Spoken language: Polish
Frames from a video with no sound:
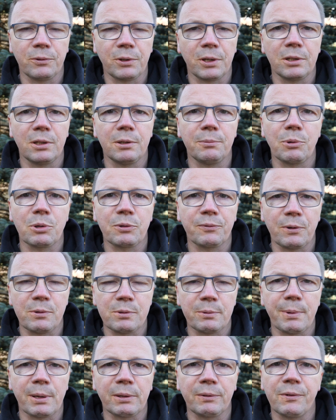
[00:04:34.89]
kiedy po swoim
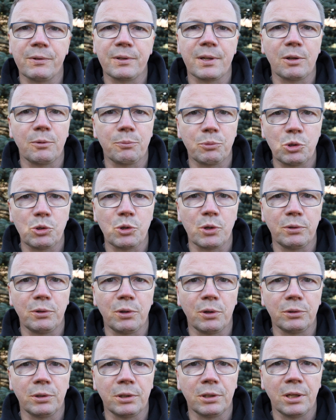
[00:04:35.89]
zmartwychwstaniu przyszedł
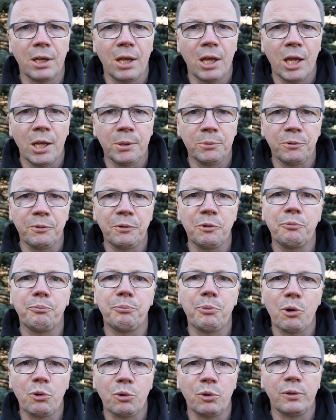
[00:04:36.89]
do nich. Mówił:
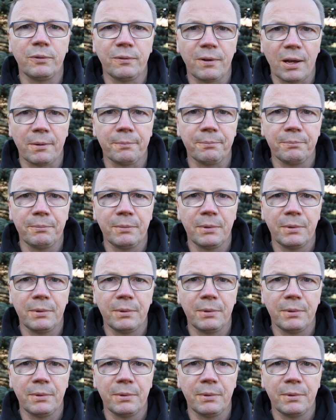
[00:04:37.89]
Pokój Wam.